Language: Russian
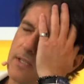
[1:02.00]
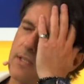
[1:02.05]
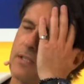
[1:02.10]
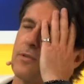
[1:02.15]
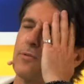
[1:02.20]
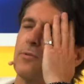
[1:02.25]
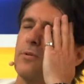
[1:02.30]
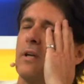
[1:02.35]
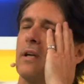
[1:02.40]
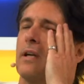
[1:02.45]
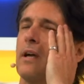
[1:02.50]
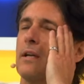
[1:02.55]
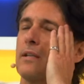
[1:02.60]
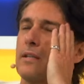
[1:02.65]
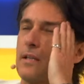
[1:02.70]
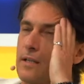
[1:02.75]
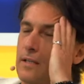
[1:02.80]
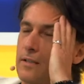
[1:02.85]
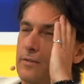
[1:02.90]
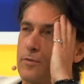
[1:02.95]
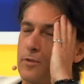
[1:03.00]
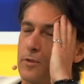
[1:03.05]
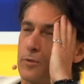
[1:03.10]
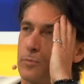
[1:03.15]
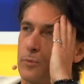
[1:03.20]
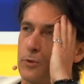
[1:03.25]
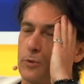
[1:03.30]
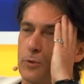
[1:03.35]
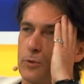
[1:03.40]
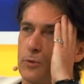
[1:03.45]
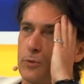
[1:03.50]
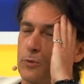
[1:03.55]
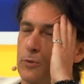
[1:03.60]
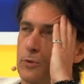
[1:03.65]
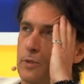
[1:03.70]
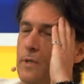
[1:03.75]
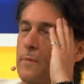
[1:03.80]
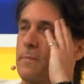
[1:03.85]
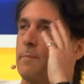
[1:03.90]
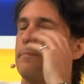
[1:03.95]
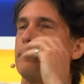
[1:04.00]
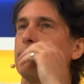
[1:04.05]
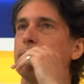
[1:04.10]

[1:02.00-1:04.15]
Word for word: история, когда в субботу утром